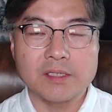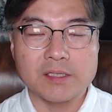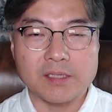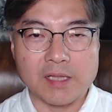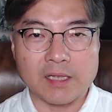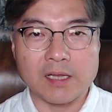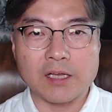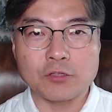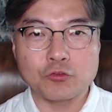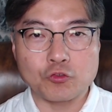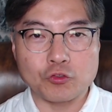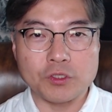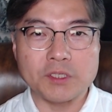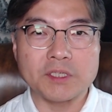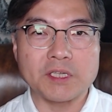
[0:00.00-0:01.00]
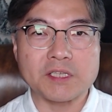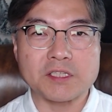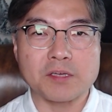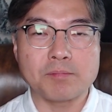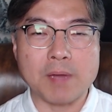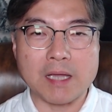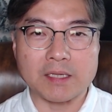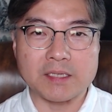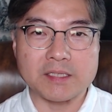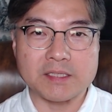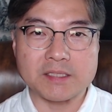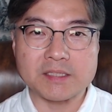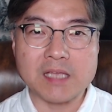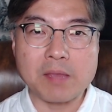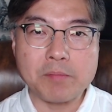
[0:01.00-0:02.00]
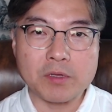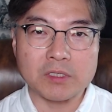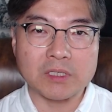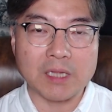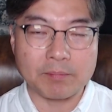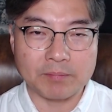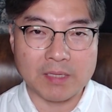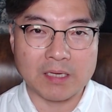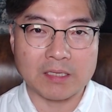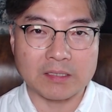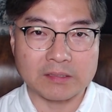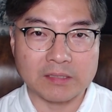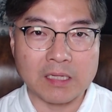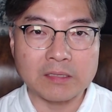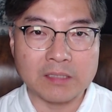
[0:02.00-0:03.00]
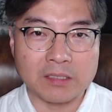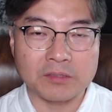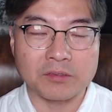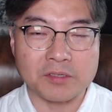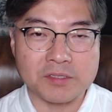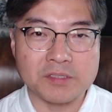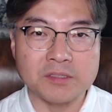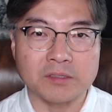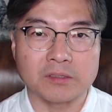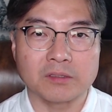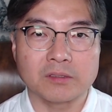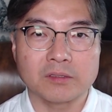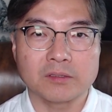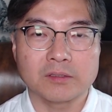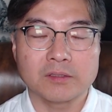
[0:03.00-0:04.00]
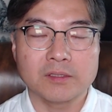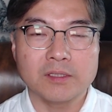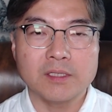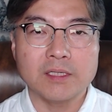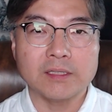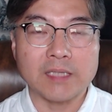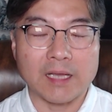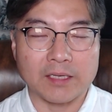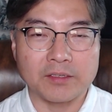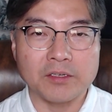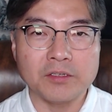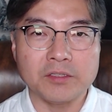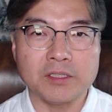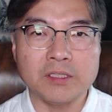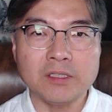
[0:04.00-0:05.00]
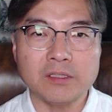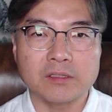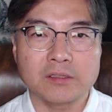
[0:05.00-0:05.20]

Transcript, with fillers: 내가 주님께서 맡기신 사명을 감당한다는 것은 당연히